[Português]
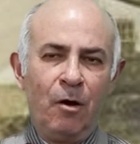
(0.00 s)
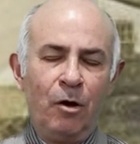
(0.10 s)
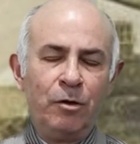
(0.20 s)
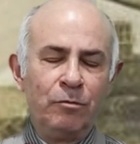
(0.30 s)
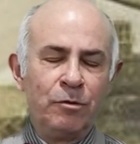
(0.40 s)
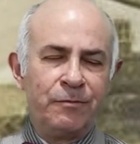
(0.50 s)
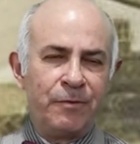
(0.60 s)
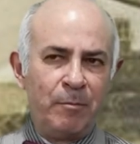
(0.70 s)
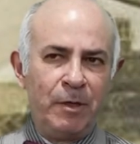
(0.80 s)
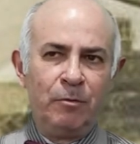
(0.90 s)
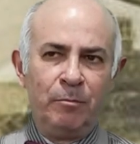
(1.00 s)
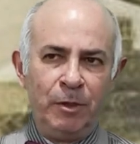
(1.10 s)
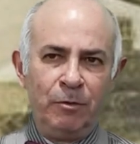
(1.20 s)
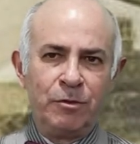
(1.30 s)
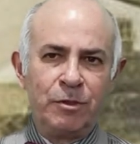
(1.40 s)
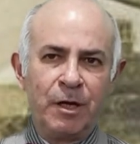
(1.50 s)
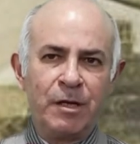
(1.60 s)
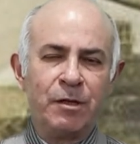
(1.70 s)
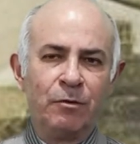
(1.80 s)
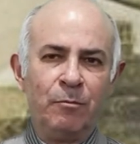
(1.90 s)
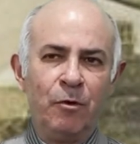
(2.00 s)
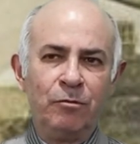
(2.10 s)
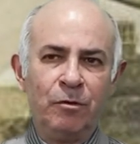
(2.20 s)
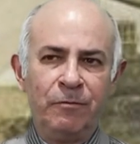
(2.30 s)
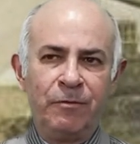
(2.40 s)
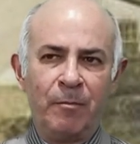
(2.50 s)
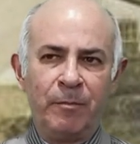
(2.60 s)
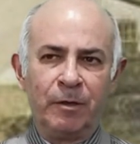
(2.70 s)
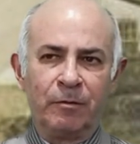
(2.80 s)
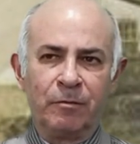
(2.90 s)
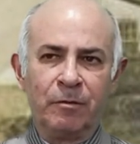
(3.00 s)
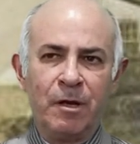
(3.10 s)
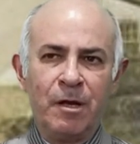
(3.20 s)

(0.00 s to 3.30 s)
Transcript: Oriundo de família humilde, cresceu no Morro do Livramento,